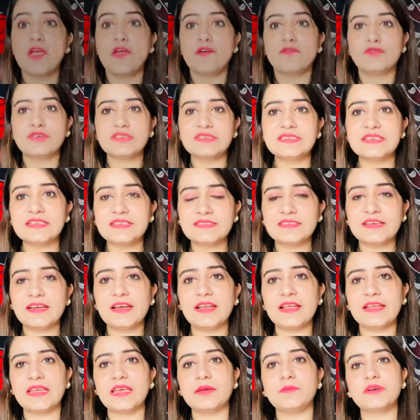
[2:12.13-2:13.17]
वो सीजर
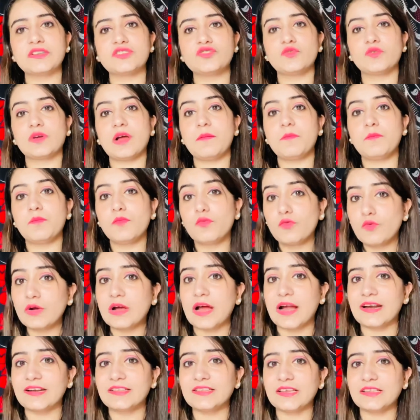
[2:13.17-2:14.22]
लेके बच्चों का मुंह
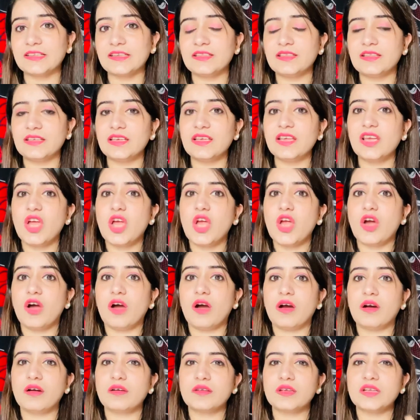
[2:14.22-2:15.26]
काट देती थी
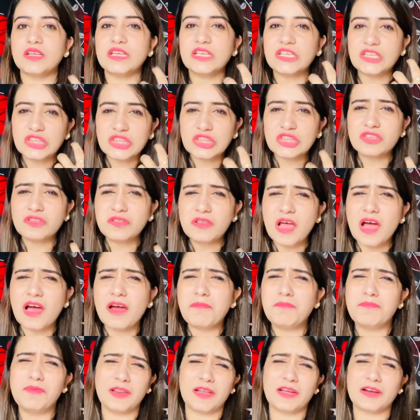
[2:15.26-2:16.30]
और इतना
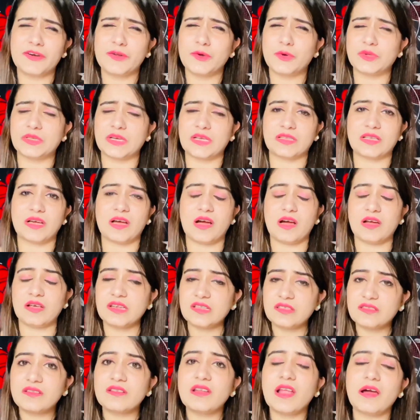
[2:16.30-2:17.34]
ब्लड होता था
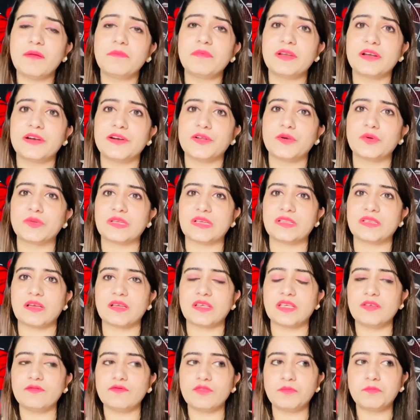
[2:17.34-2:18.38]
इतना ब्लड होता था
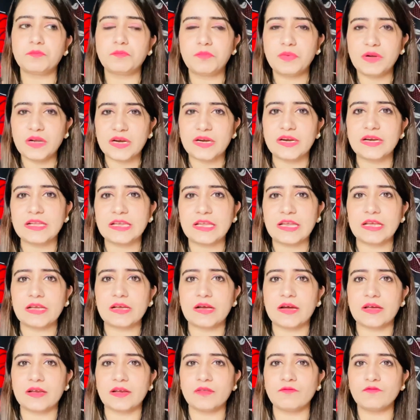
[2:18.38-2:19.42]
कि वो ब्लड के
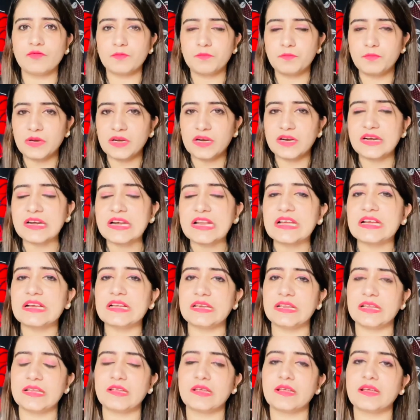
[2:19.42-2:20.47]
कारण वो ब्लड
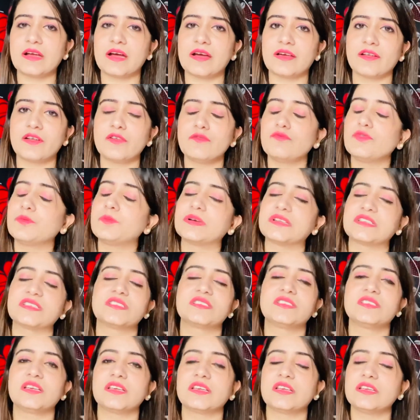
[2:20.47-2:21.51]
निकलने के कारण वो
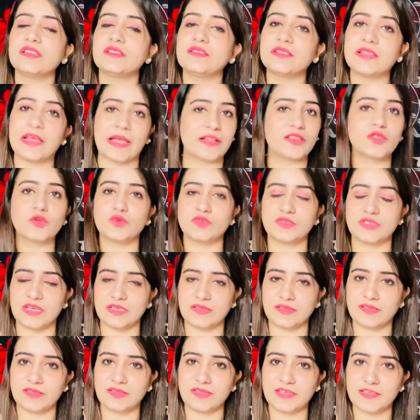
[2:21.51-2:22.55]
बच्चे की डेथ हो
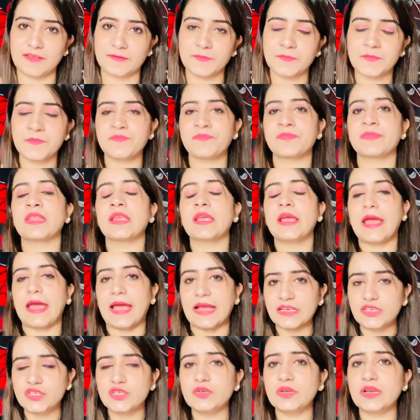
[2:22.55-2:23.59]
जाती थी
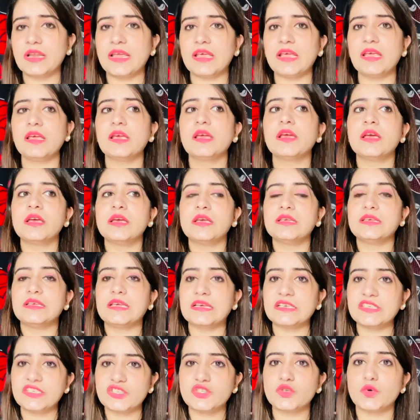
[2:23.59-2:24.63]
एक्चुअली
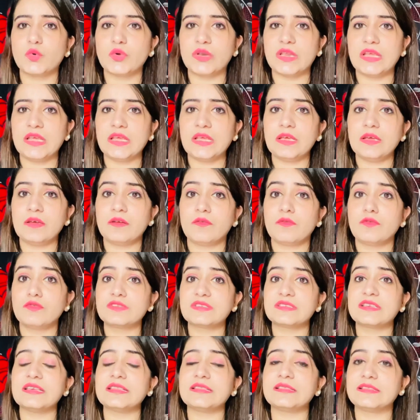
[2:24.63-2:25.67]
ये स्टोरी
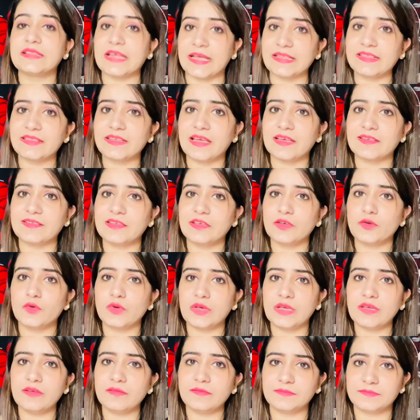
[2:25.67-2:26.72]
उसकी डेथ कैसे हुई